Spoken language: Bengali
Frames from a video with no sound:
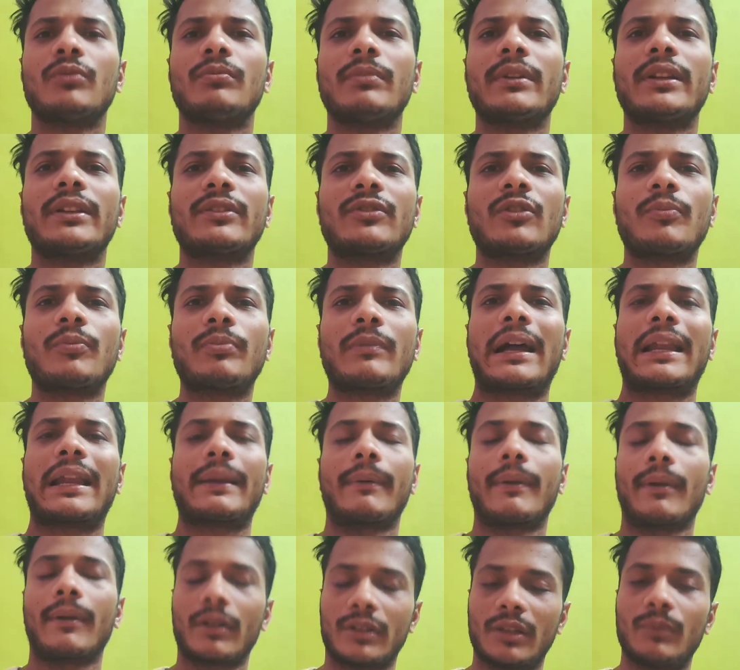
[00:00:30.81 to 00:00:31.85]
মানে সব খারাপ
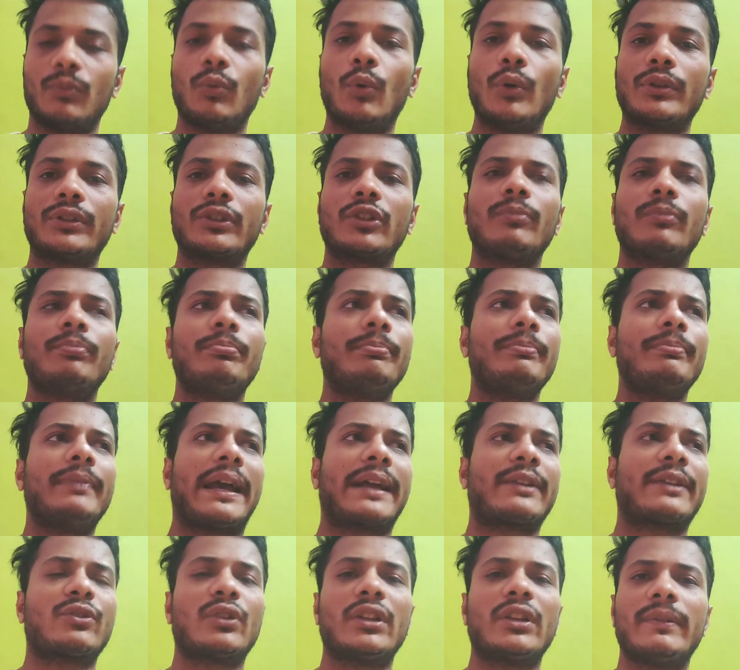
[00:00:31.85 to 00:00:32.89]
খারাপ কথা বলছে তো
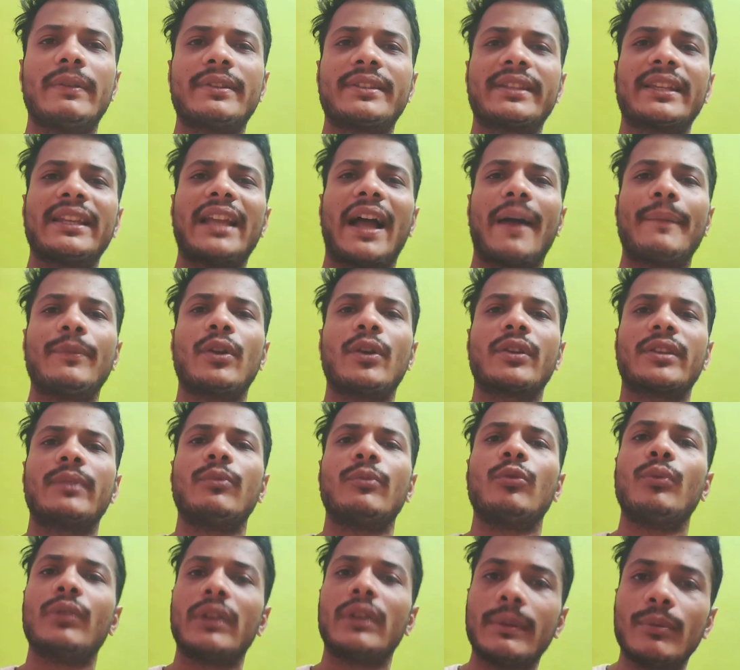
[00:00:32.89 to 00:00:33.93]
অ্যাকচুয়ালি বেসিক্যালি আমি হচ্ছে
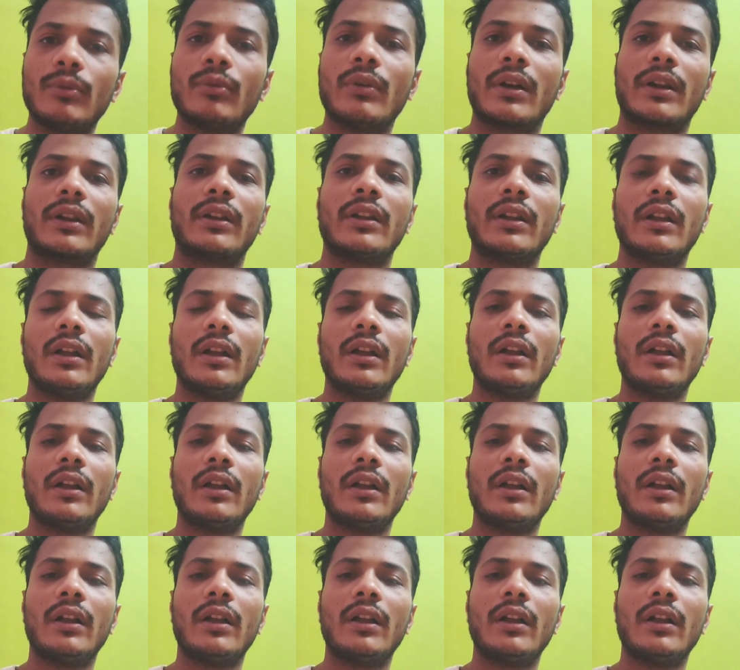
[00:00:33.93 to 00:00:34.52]
মুভি রিভিউয়ার